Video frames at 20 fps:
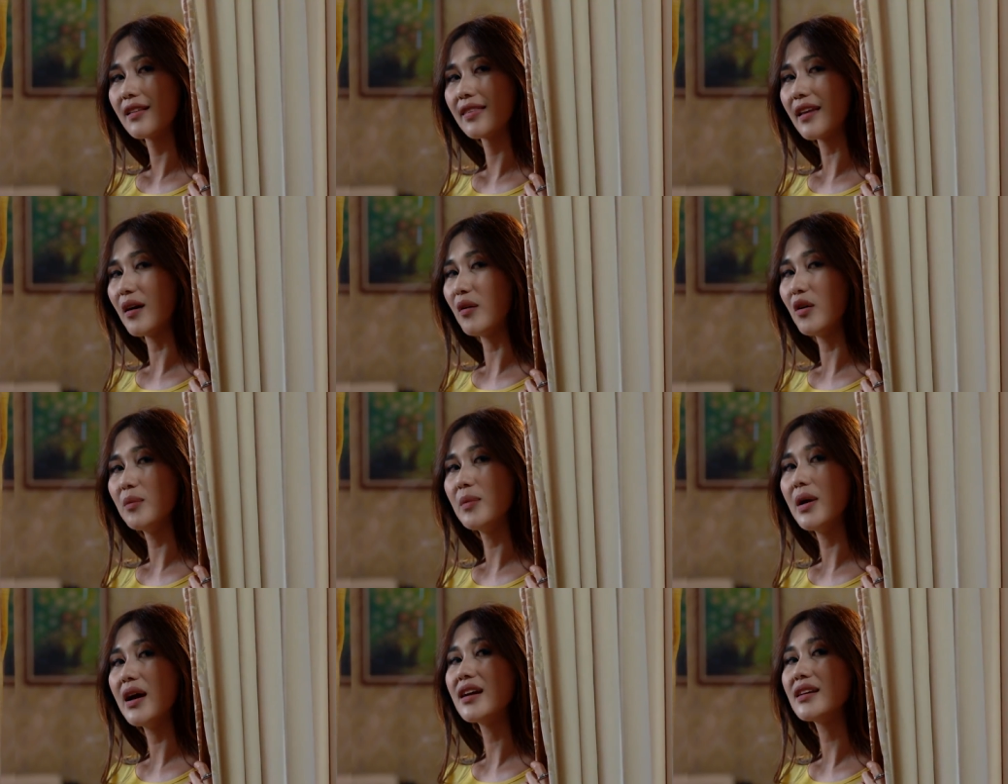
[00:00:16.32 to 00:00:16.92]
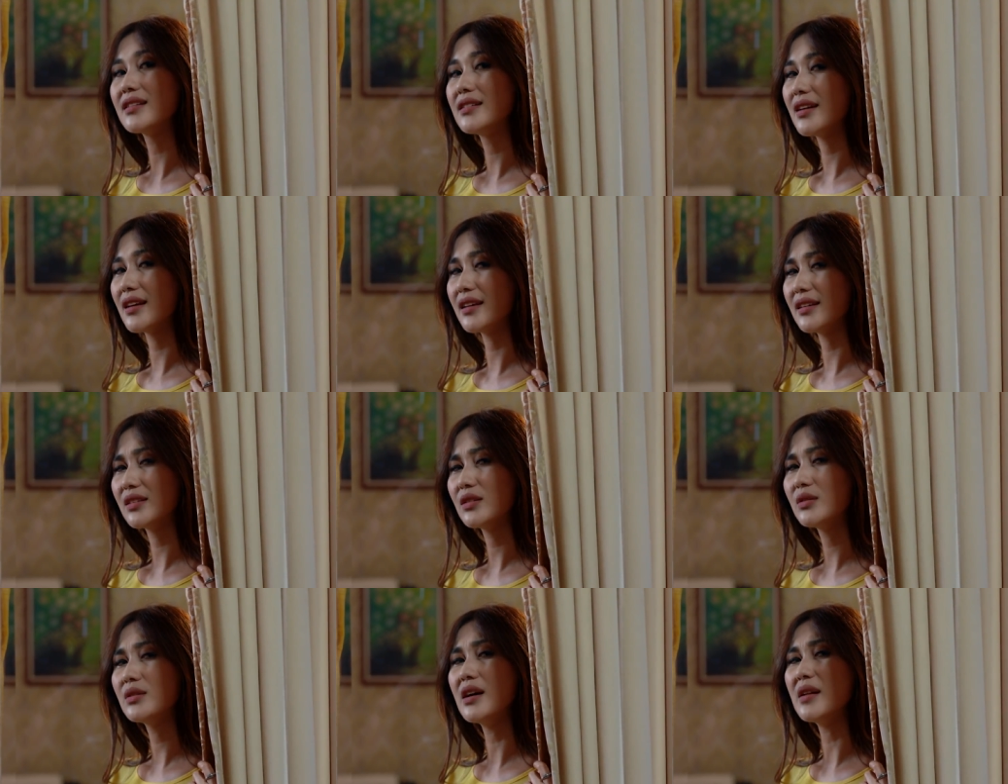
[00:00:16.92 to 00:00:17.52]
Tawa bahagia
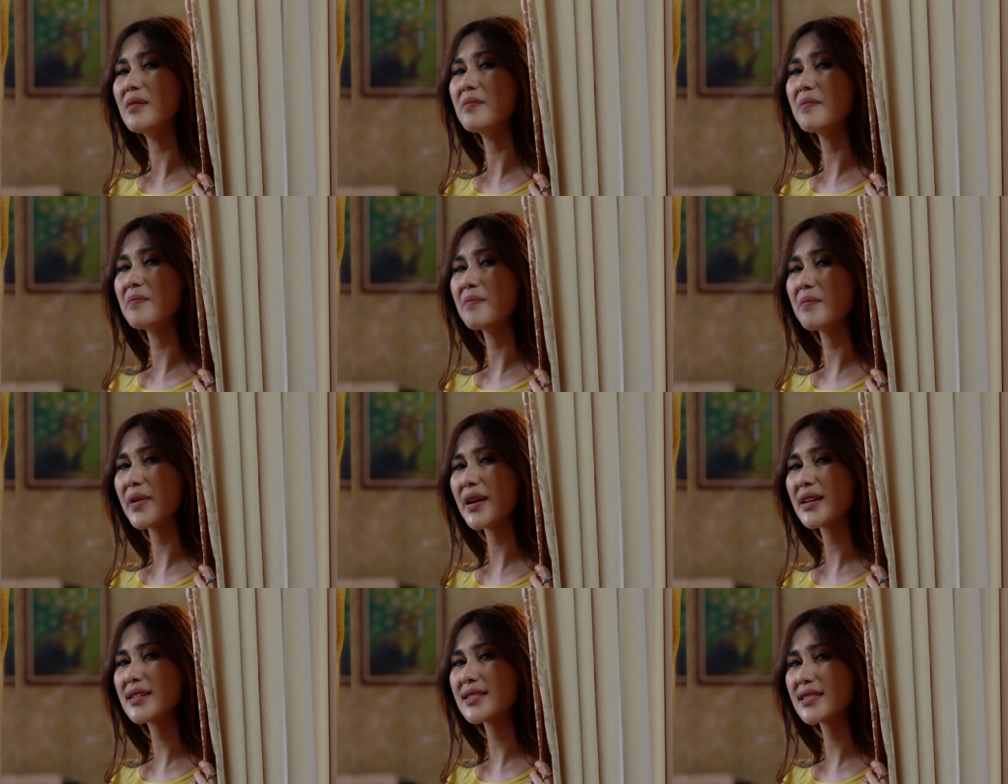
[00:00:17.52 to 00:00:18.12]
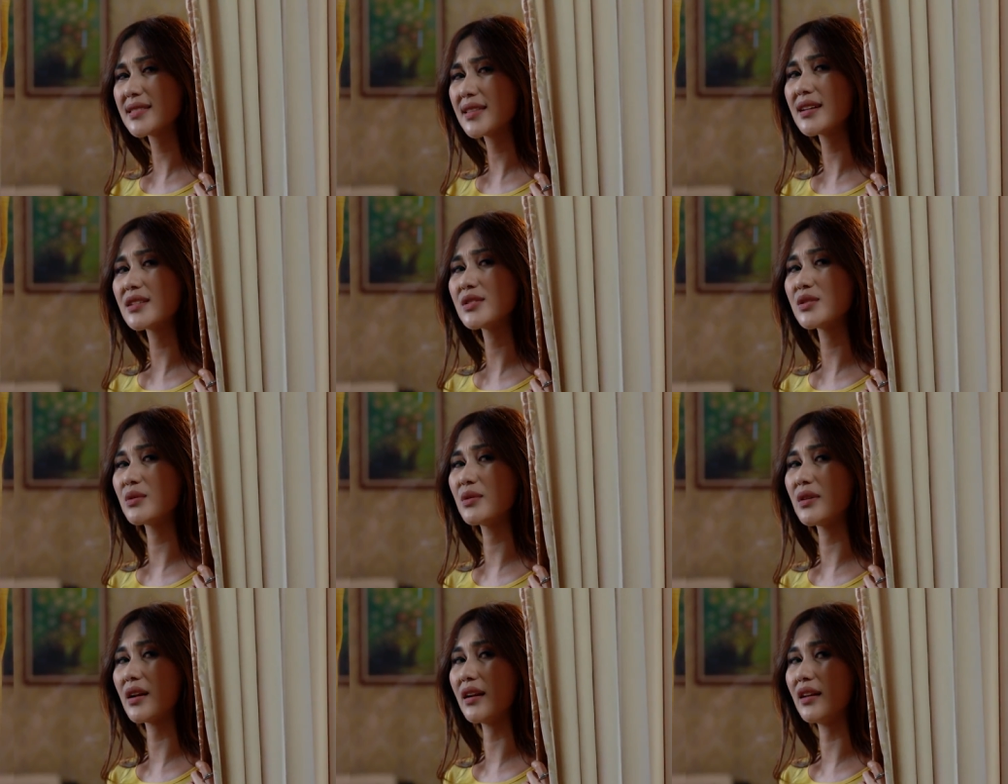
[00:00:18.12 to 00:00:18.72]
itu dan pesta
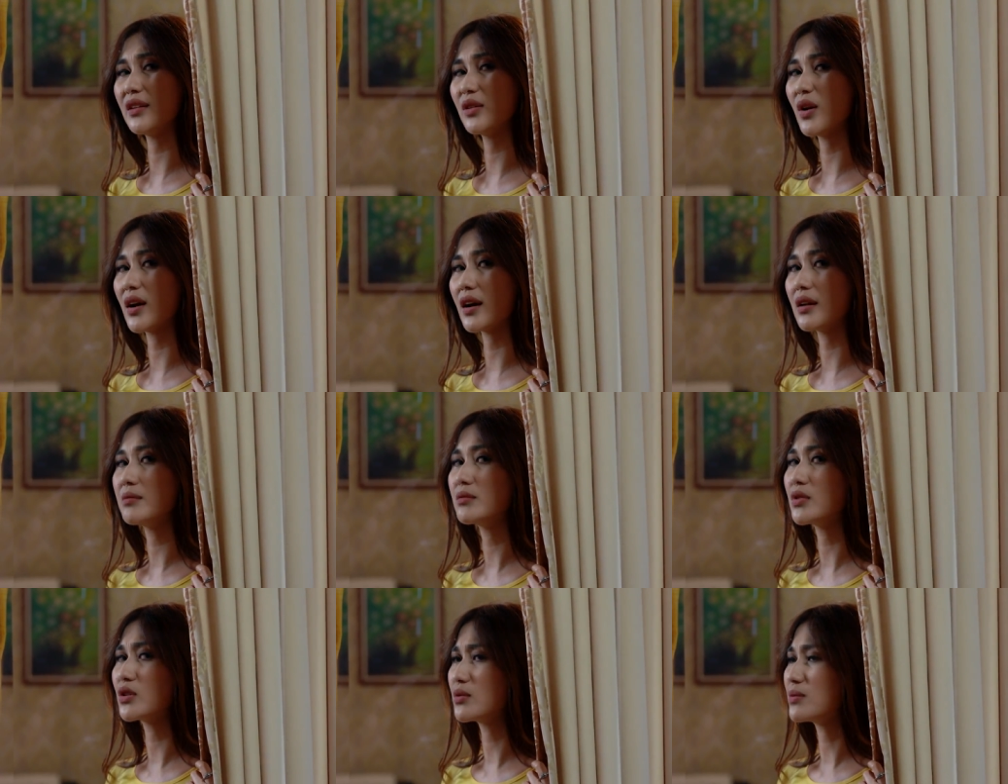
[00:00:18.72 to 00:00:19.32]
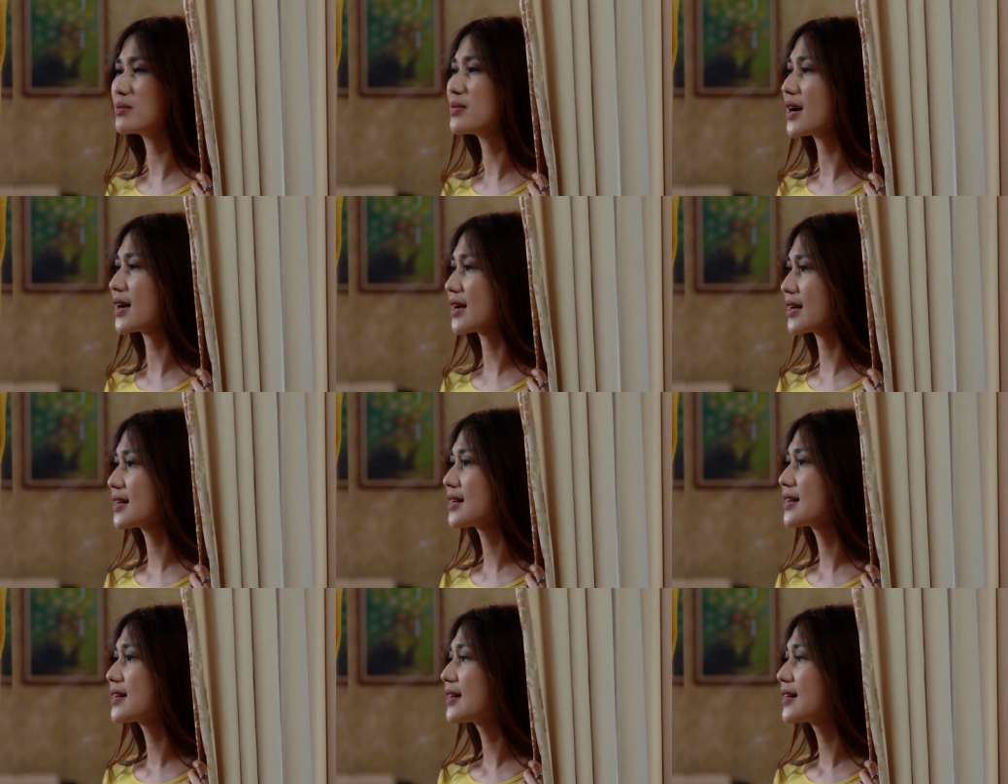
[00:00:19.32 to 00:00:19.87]
syukuran itu akan berubah.